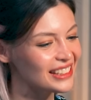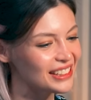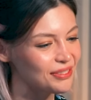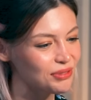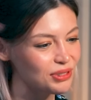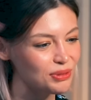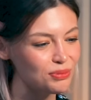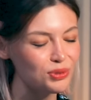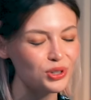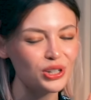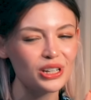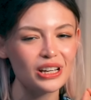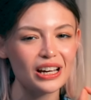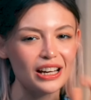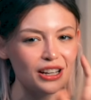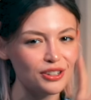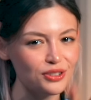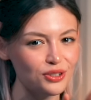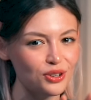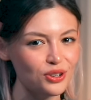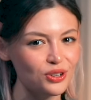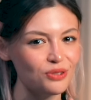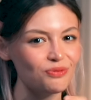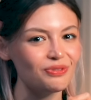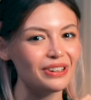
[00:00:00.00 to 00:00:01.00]
Şimdi burayı
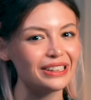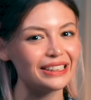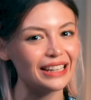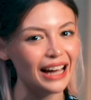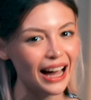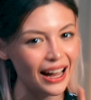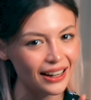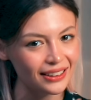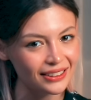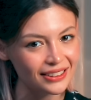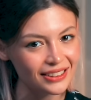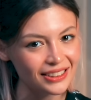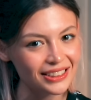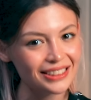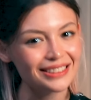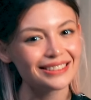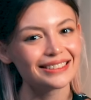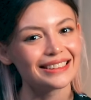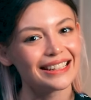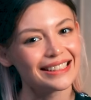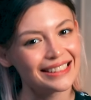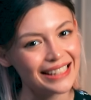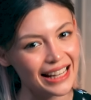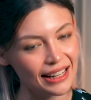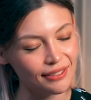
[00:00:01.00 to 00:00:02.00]
arıyorum da yarın için
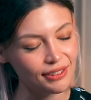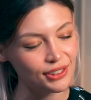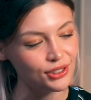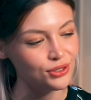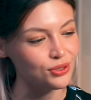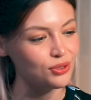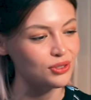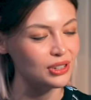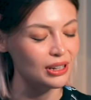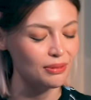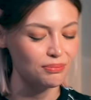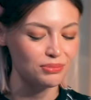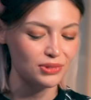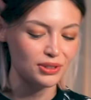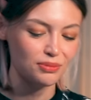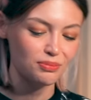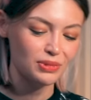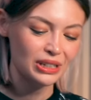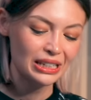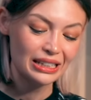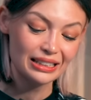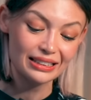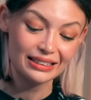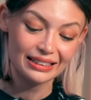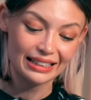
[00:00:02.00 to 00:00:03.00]
rezervasyon
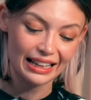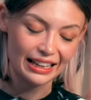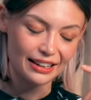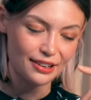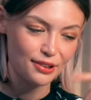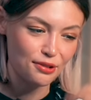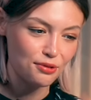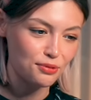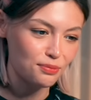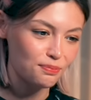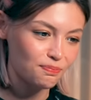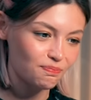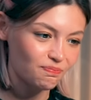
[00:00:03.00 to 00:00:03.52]
yaptırmayı deniyorum.